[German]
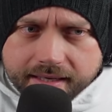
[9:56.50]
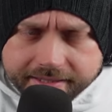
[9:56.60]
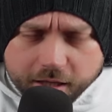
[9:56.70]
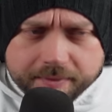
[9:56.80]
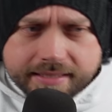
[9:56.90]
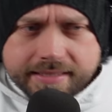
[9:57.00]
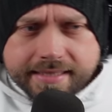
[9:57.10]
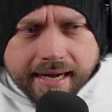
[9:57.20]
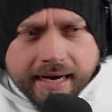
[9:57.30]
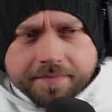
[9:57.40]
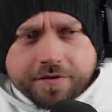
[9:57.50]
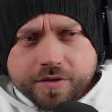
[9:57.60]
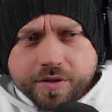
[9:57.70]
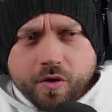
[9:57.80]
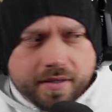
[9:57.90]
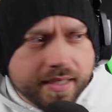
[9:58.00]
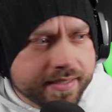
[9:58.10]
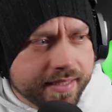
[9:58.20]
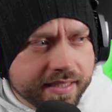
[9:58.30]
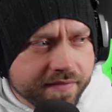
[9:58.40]
Ich glaube, dass dieser Arm von Kong,
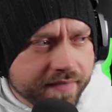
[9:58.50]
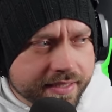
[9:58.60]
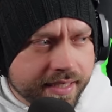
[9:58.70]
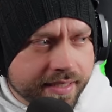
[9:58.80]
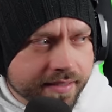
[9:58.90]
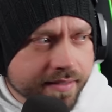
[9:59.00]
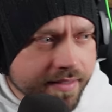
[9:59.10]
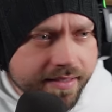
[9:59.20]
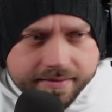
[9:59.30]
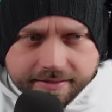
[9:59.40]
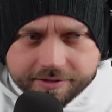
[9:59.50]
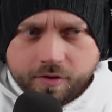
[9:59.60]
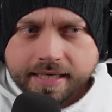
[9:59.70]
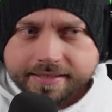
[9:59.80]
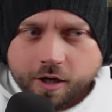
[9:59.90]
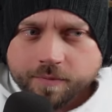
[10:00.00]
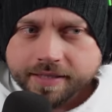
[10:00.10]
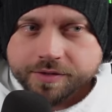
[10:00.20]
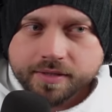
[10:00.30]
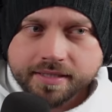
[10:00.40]
dass der irgendwas kann. Dass Kong jetzt auch
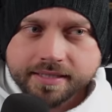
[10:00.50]
mal so